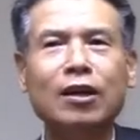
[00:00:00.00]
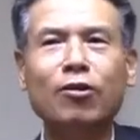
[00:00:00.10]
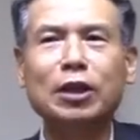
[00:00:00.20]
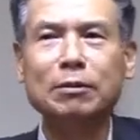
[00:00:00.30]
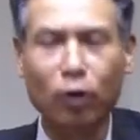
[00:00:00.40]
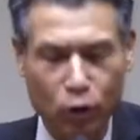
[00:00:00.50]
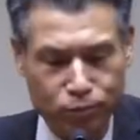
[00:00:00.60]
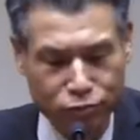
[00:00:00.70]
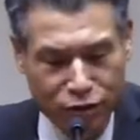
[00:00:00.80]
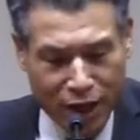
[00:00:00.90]
그것이
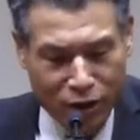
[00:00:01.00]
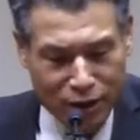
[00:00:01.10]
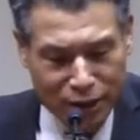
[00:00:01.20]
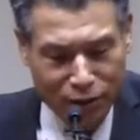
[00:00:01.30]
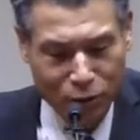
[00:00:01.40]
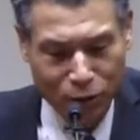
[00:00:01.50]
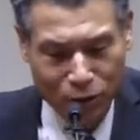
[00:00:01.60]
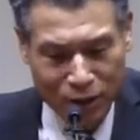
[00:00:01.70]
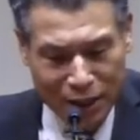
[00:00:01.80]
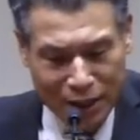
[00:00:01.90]
바로 불의의
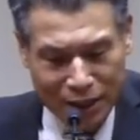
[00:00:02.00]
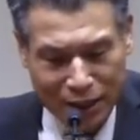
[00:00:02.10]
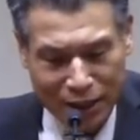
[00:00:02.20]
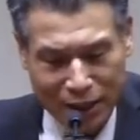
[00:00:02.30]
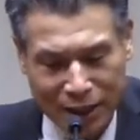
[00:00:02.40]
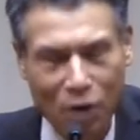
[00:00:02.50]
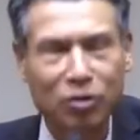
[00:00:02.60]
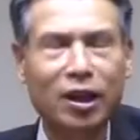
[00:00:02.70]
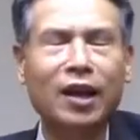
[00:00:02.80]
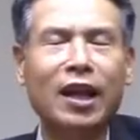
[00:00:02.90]
연장으로 아,
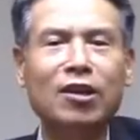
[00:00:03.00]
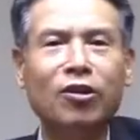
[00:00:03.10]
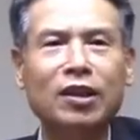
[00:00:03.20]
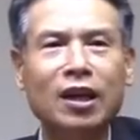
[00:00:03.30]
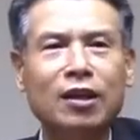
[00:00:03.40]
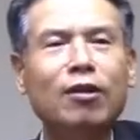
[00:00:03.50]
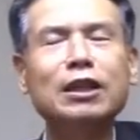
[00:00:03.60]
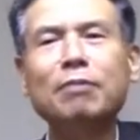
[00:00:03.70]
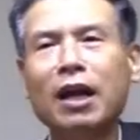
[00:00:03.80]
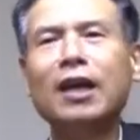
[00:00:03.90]
사용되게 되는 건데
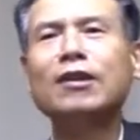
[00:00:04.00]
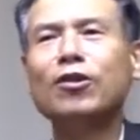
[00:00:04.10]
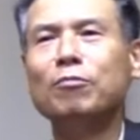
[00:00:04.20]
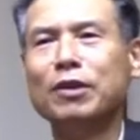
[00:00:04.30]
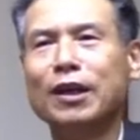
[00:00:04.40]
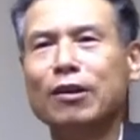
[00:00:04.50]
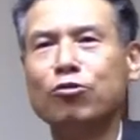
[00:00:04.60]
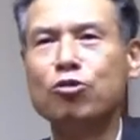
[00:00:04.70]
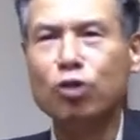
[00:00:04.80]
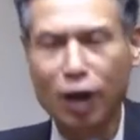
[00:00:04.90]
그러지 말라는 겁니다.
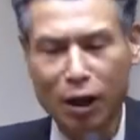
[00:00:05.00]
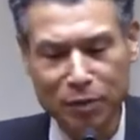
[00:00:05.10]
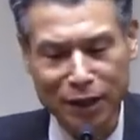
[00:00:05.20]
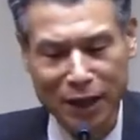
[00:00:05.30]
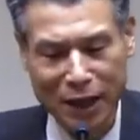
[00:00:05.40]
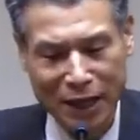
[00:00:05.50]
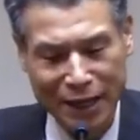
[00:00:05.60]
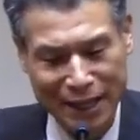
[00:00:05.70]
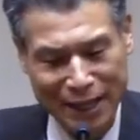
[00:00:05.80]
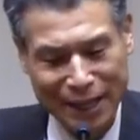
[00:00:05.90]
균형감 있게
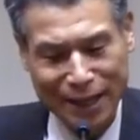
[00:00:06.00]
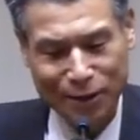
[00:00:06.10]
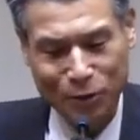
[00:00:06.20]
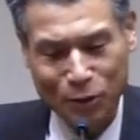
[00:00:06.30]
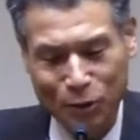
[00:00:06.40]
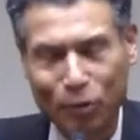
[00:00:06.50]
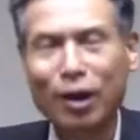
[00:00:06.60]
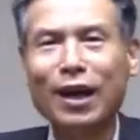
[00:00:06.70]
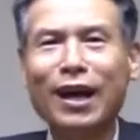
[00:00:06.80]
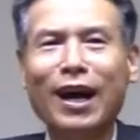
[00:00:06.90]

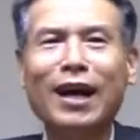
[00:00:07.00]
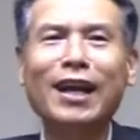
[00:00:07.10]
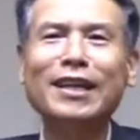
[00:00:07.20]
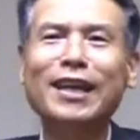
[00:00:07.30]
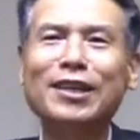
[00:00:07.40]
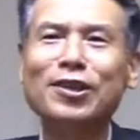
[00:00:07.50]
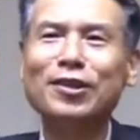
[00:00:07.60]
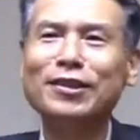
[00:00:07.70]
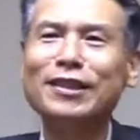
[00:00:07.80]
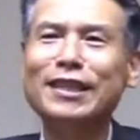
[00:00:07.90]
또
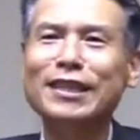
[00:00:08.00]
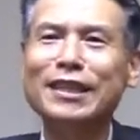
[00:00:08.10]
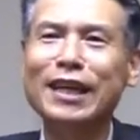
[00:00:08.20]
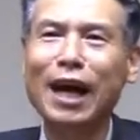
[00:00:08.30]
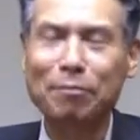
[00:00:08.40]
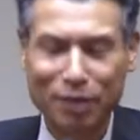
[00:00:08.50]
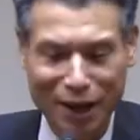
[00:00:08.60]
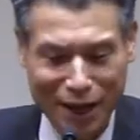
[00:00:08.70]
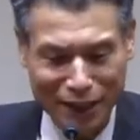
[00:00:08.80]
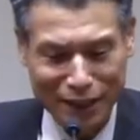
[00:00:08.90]
하나님께서 쓰시기에
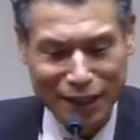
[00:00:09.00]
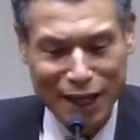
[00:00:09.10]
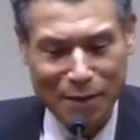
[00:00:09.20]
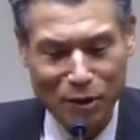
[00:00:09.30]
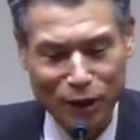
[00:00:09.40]
합당한 의의